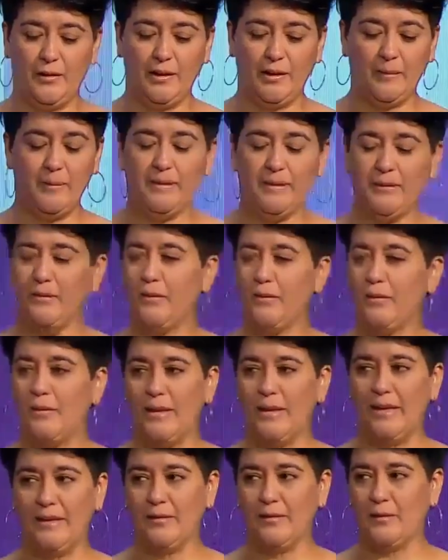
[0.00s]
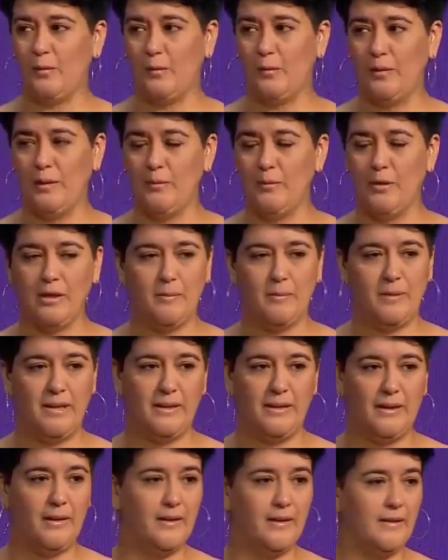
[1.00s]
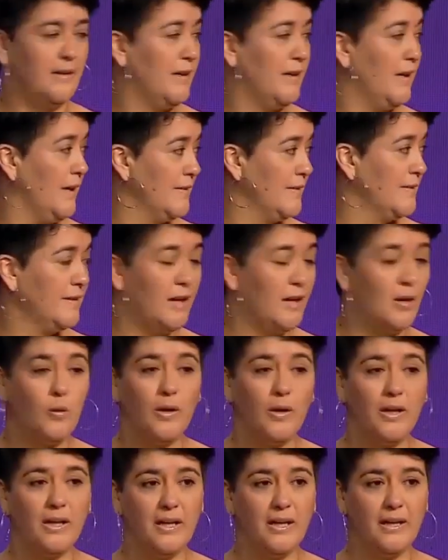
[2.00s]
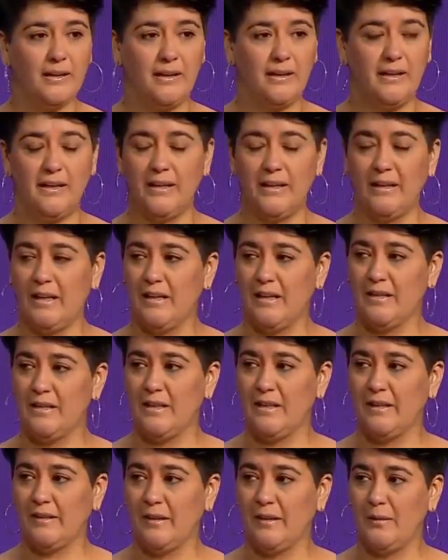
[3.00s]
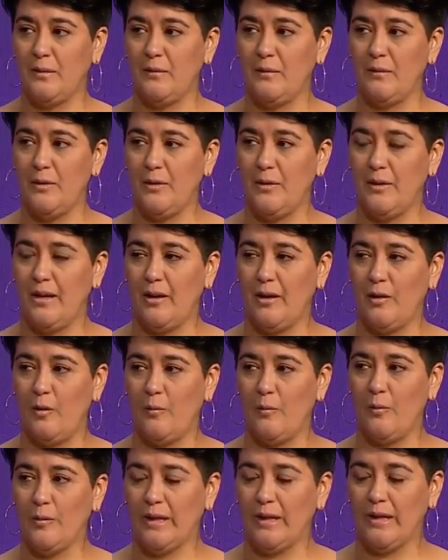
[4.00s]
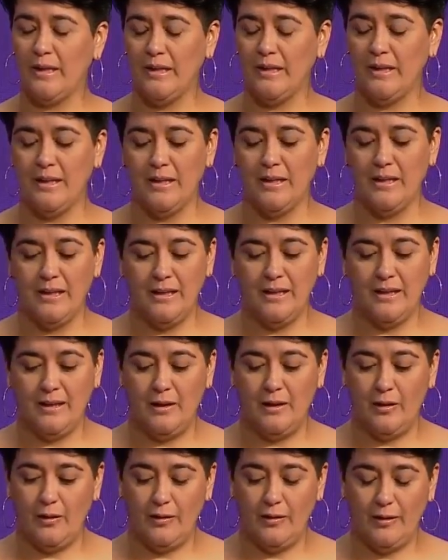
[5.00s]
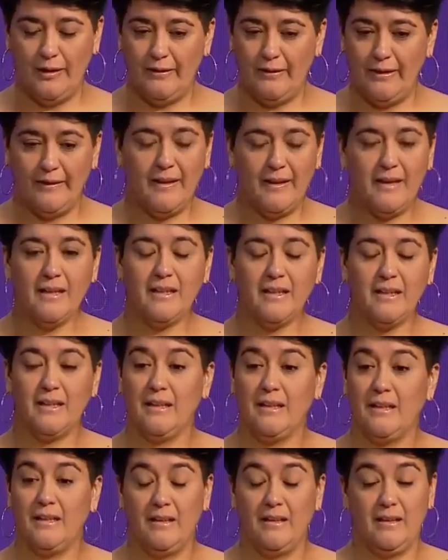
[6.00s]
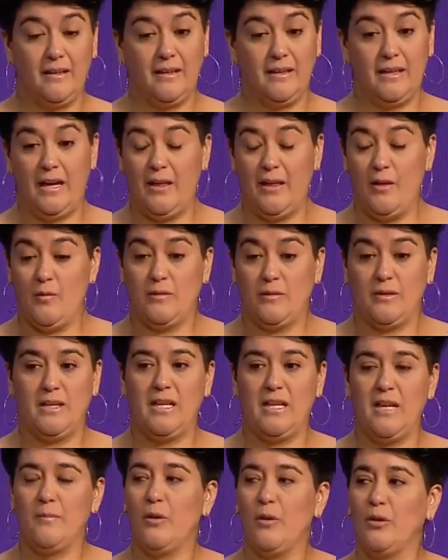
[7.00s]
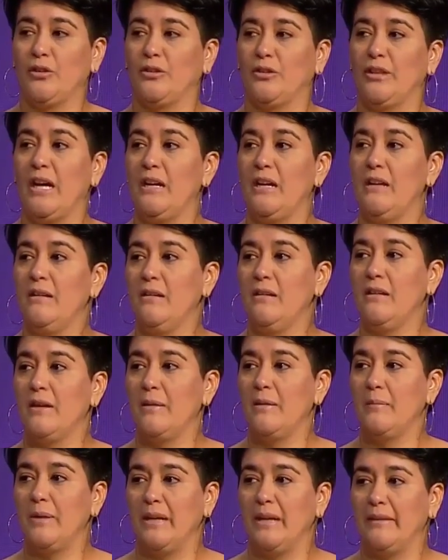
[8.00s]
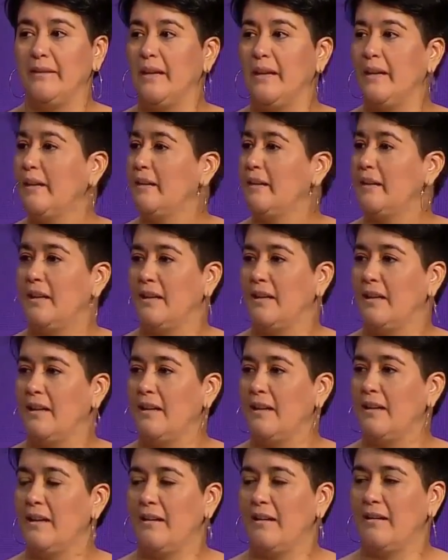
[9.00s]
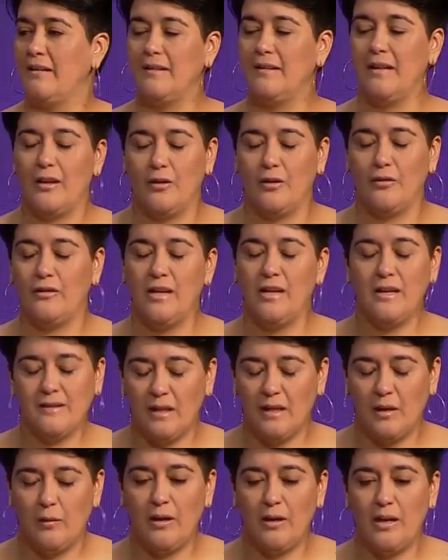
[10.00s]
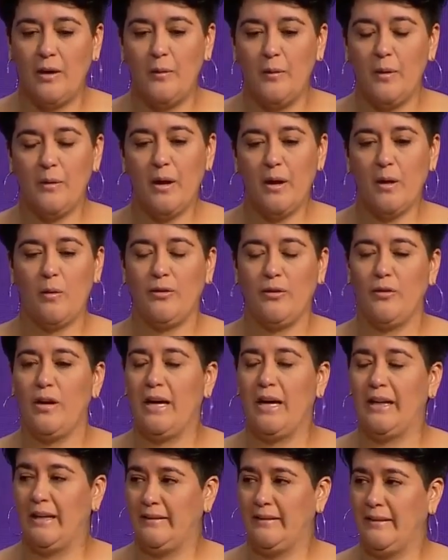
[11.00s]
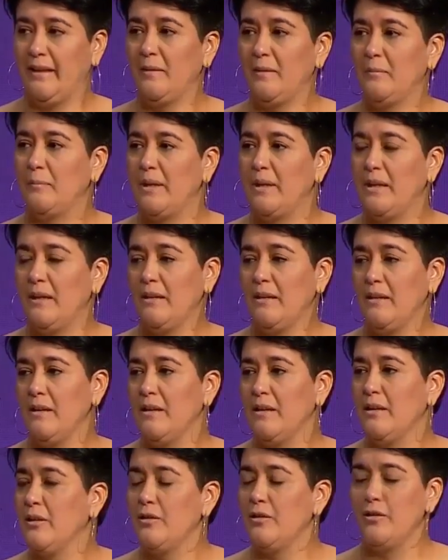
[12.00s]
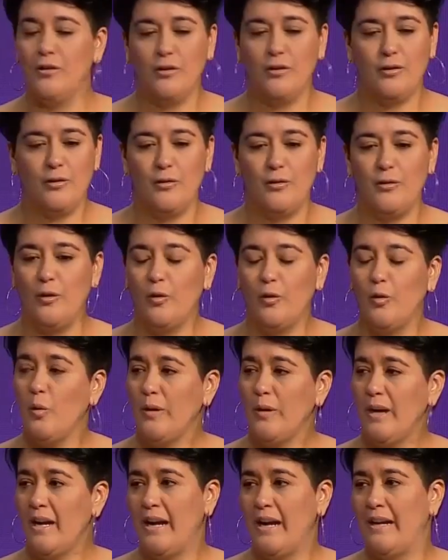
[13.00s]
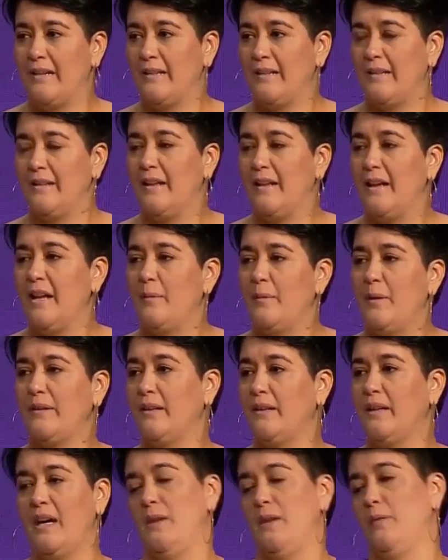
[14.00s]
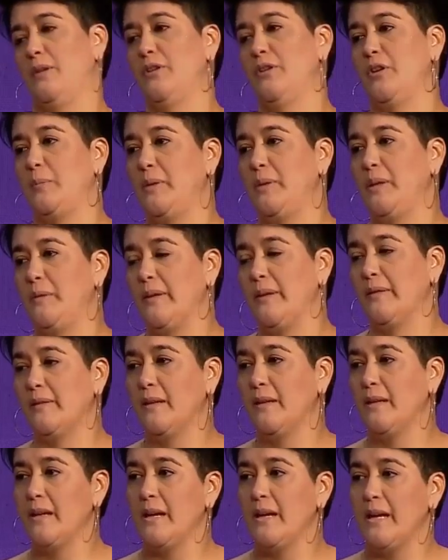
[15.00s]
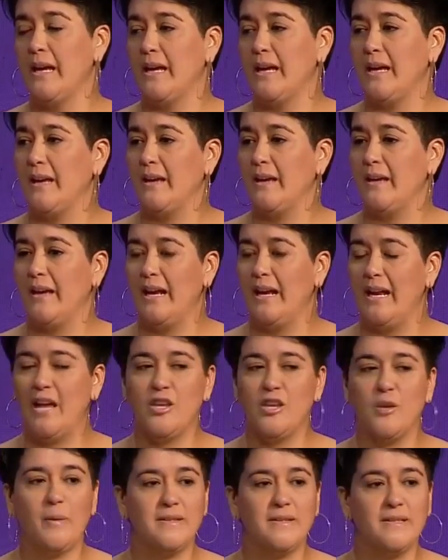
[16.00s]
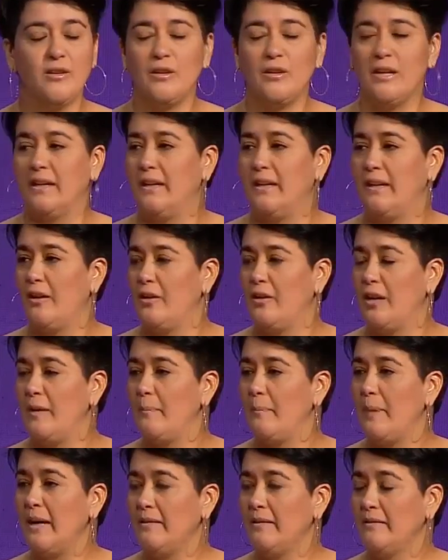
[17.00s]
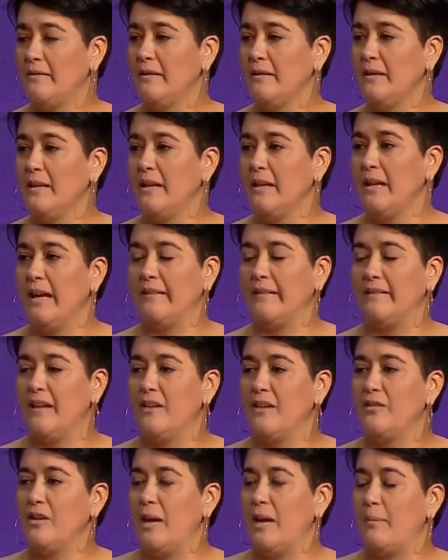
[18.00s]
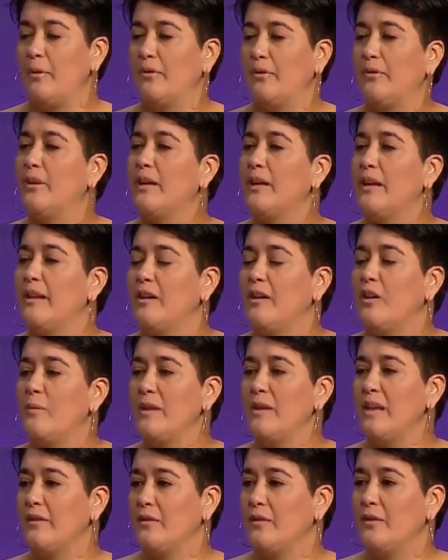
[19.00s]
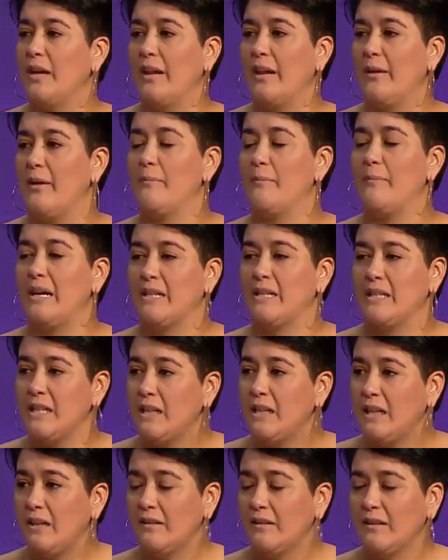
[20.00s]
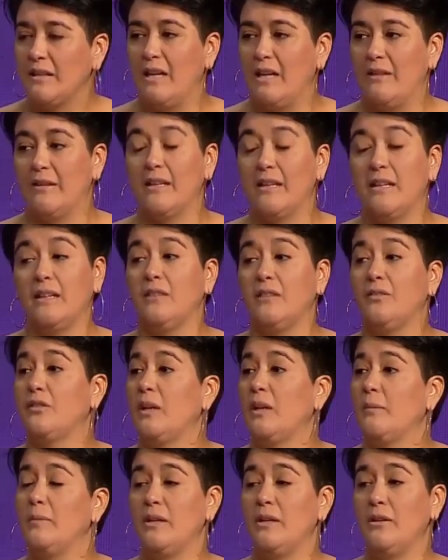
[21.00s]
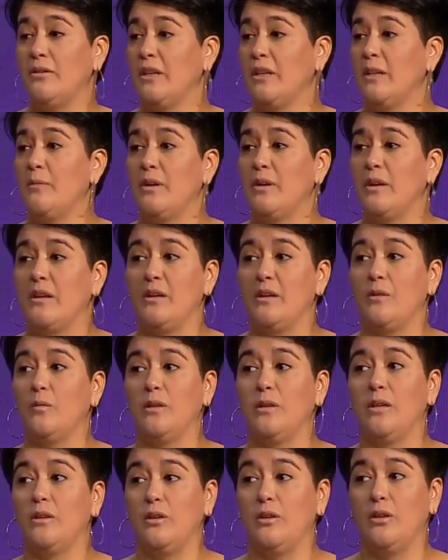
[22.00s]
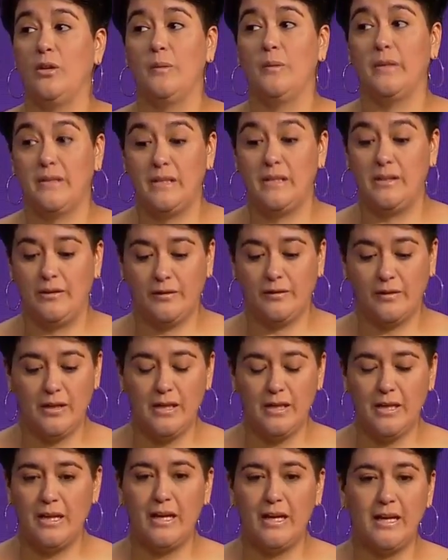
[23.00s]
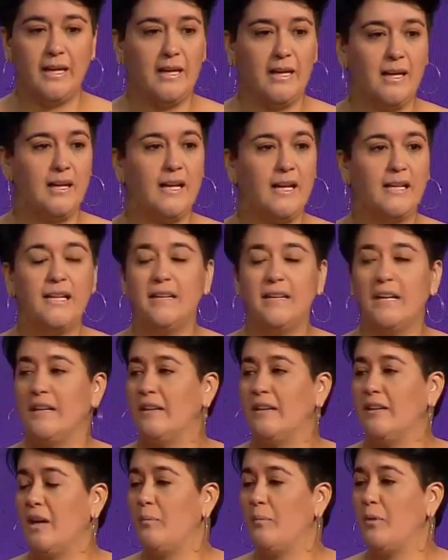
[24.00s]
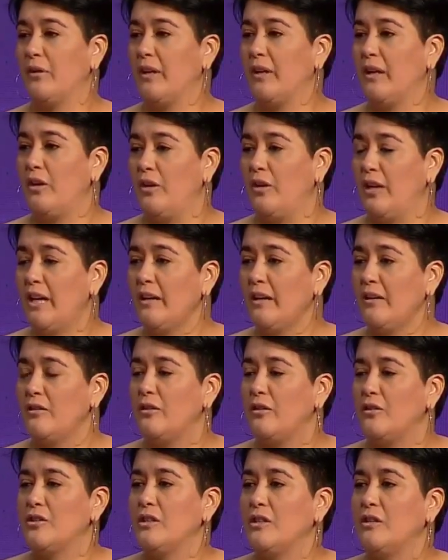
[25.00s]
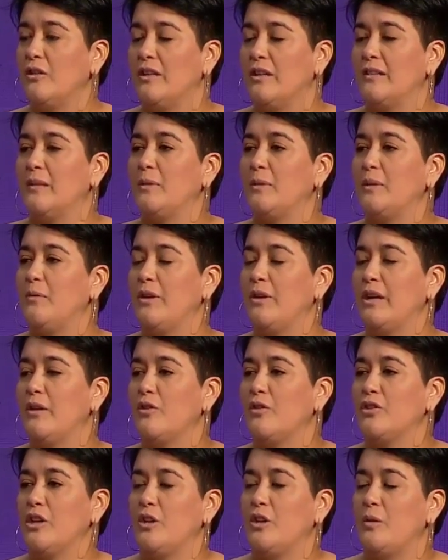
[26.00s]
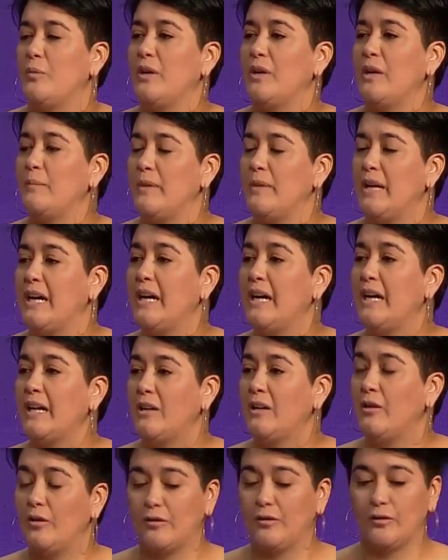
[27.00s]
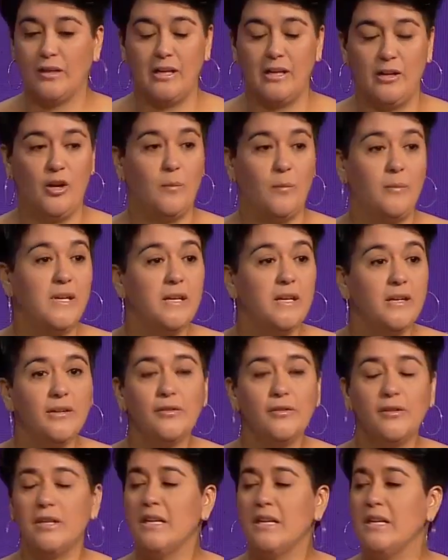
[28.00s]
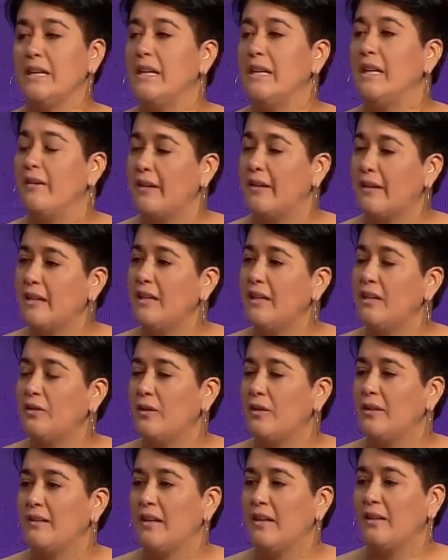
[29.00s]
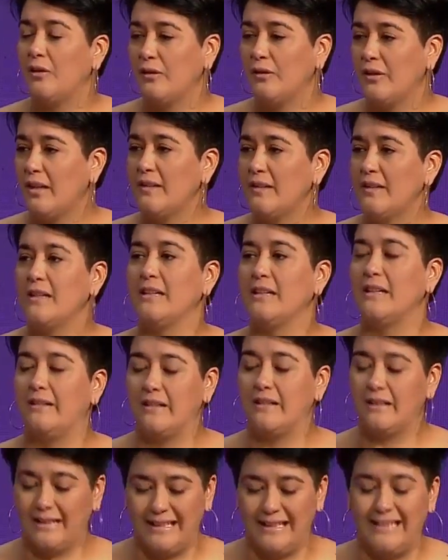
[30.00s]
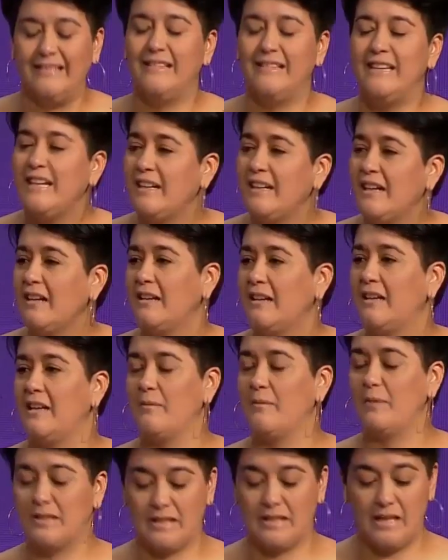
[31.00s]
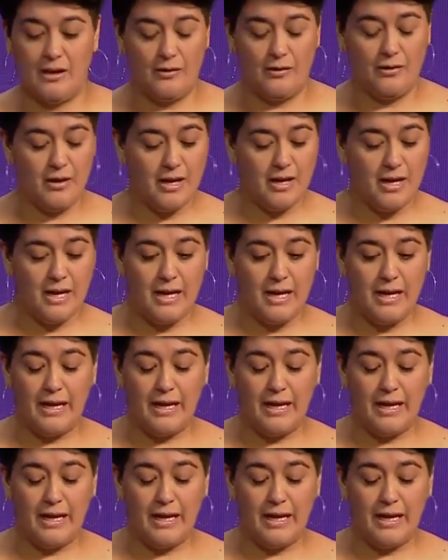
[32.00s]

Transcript: Y con respecto a esto último que planteaban de las escuelas que, ayer se vivió en la comuna, digo, la verdad que, es de un cinismo total plantear que, que hicieron 10 escuelas nuevas cuando las que están en pie no, cubren las necesidades básicas de nuestros pibes. Eh, el año pasado les quitaron el pan, este año las porciones de comida son cada vez más chicas y la verdad que eso también lo tenemos que discutir con los vecinos. Eh, les quitan el transporte escolar, los chicos de séptimo grado ya no pueden viajar en los, en los micros y la verdad que todas esas cosas indignan y demasiado.